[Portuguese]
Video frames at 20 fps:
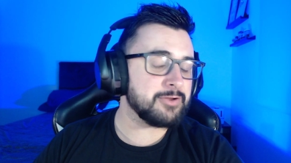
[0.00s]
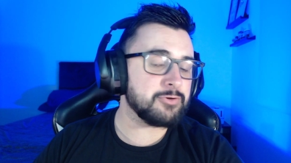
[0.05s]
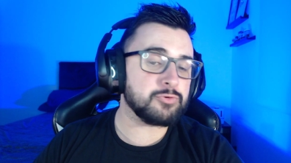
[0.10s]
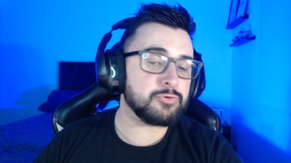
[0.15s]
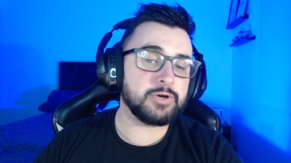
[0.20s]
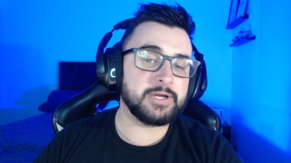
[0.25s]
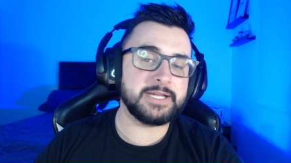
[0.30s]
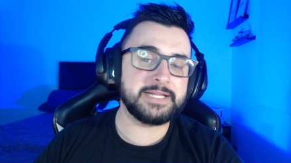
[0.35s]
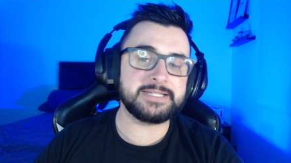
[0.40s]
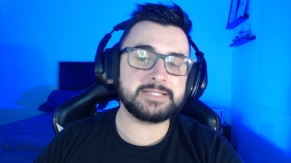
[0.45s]
E o
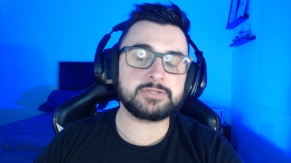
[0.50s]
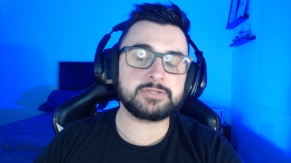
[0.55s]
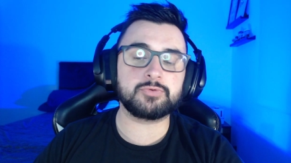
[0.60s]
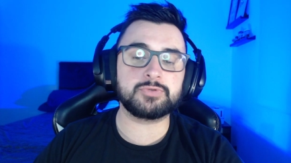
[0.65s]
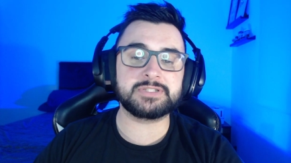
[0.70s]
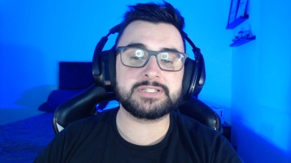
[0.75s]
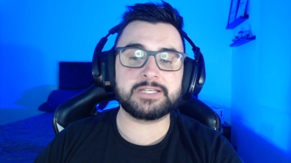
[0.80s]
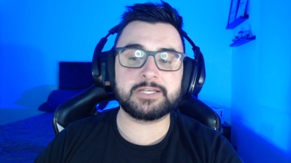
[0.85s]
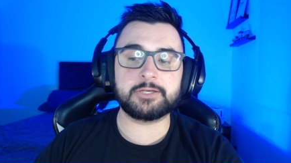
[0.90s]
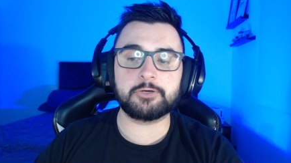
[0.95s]
Corinthians
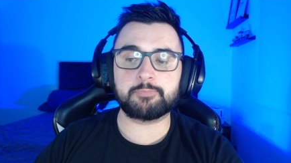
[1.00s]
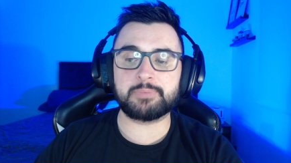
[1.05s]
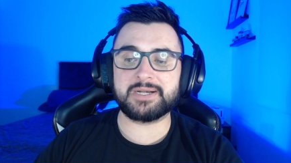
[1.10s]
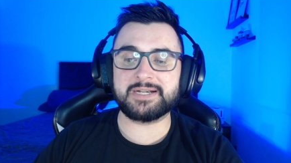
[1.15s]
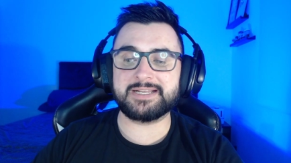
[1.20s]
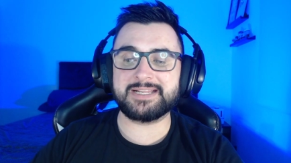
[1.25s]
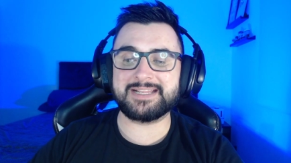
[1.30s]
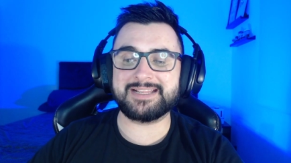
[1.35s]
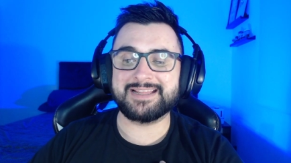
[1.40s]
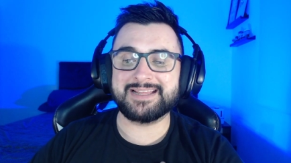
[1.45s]
conseguiu
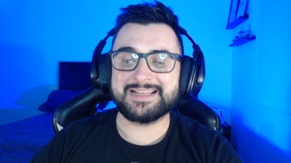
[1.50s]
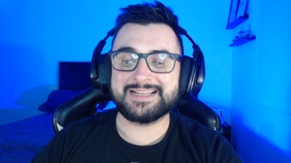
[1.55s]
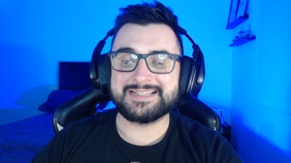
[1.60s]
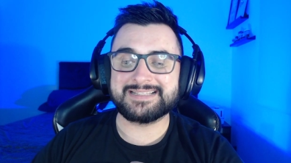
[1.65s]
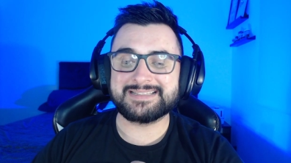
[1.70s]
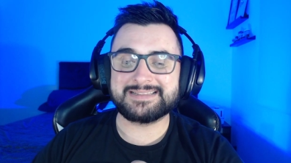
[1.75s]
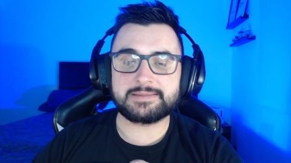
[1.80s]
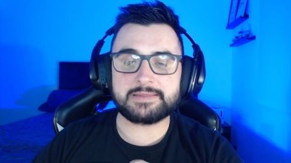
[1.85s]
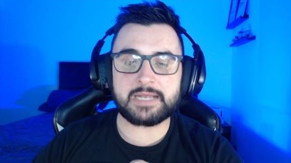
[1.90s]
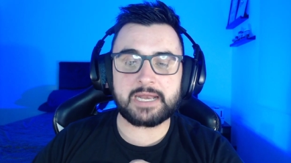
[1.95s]
perder
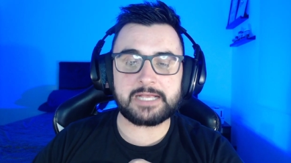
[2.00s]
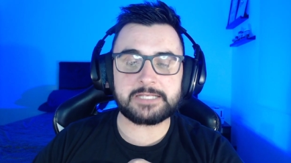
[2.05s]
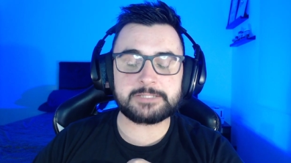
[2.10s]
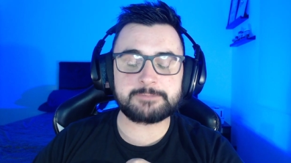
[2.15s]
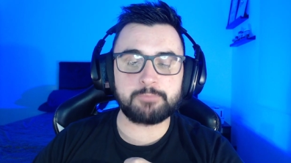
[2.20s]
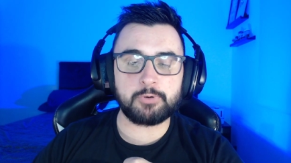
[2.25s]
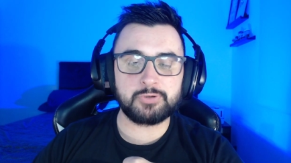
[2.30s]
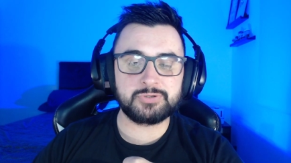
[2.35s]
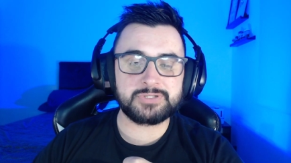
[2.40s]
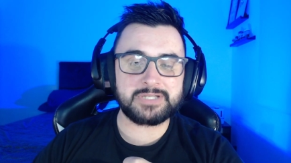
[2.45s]
três
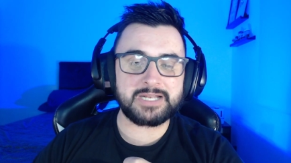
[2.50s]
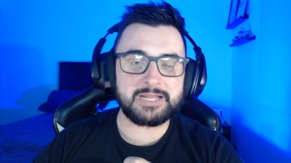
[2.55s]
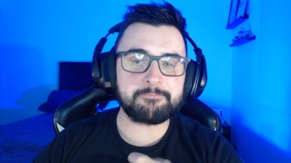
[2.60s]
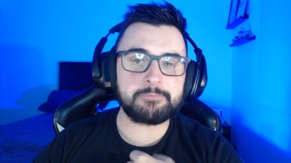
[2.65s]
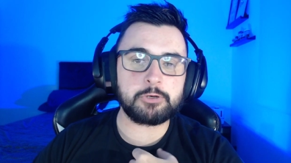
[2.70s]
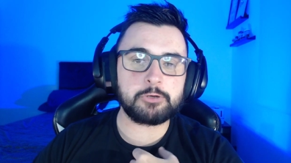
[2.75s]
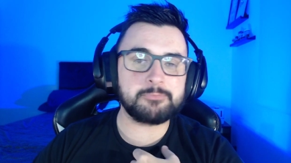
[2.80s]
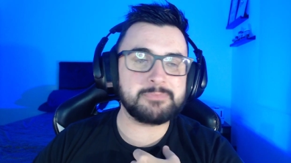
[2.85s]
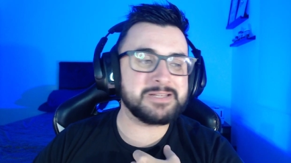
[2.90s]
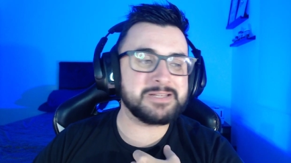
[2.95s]
pontos lá,
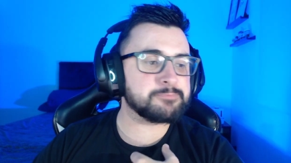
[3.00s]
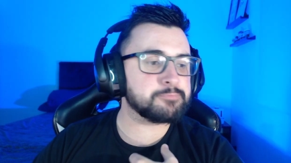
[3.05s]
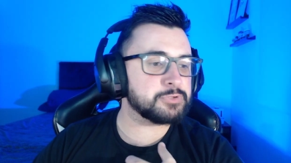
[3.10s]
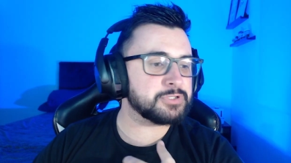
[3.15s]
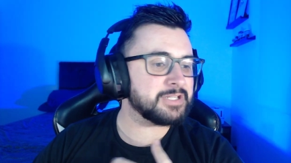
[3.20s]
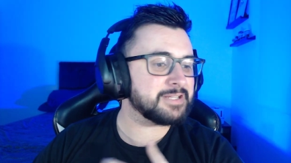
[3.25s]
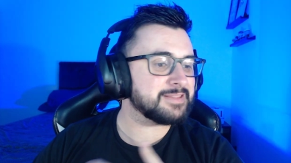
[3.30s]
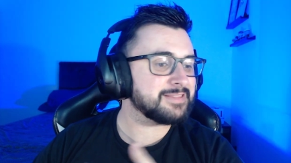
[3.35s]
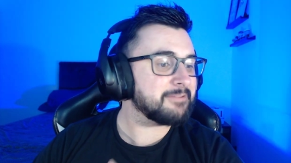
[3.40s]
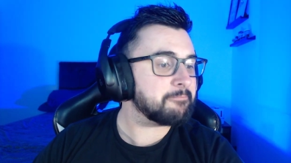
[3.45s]
pelo menos,
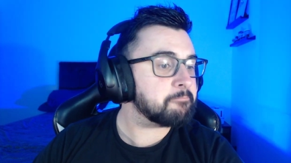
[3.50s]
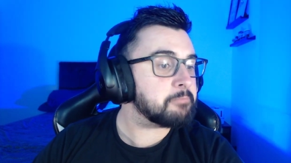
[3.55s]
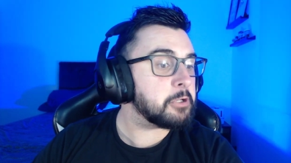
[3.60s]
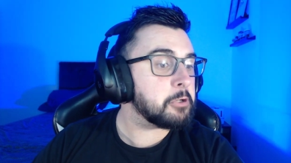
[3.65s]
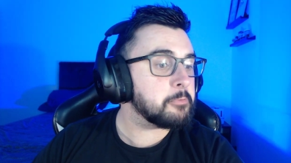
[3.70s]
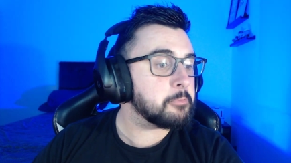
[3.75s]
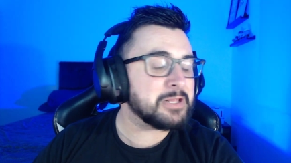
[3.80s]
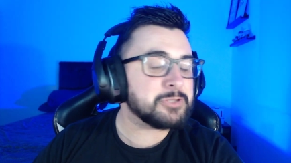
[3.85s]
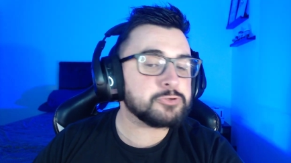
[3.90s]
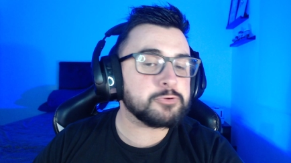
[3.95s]
podia ter
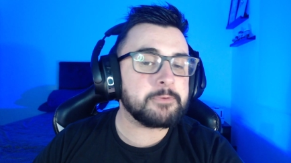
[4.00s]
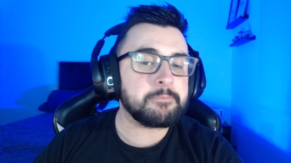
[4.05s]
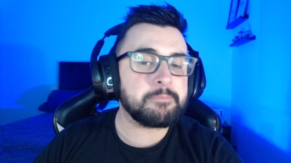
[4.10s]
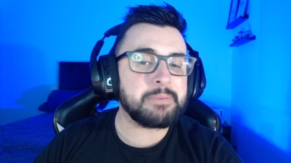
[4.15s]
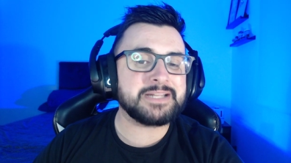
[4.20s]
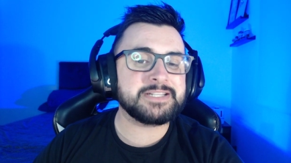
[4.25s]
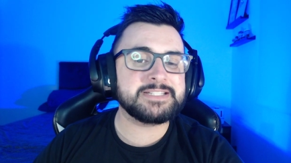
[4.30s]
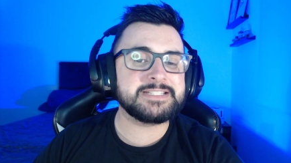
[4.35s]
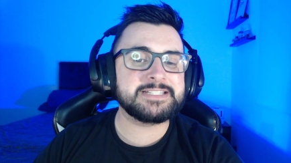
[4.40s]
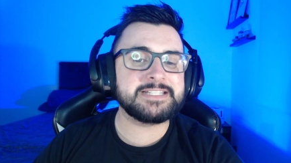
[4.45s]
pelo menos um
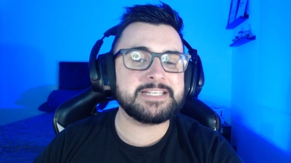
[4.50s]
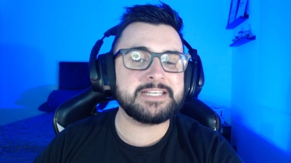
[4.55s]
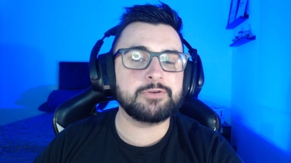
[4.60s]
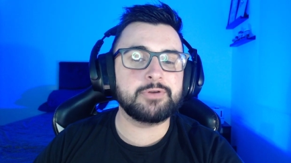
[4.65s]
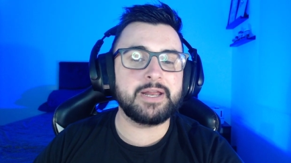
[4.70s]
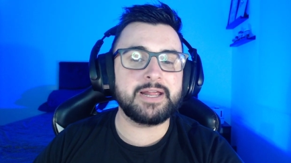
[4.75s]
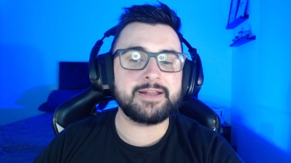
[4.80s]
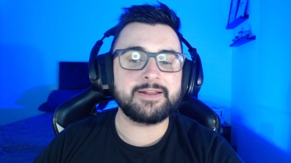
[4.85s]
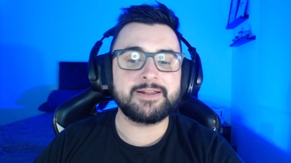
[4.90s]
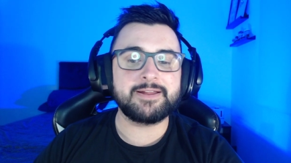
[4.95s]
empatezinho,
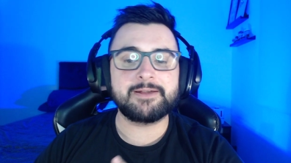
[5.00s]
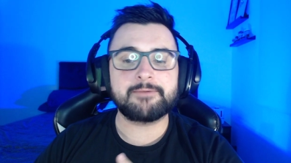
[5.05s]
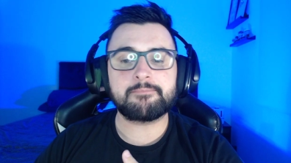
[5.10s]
né?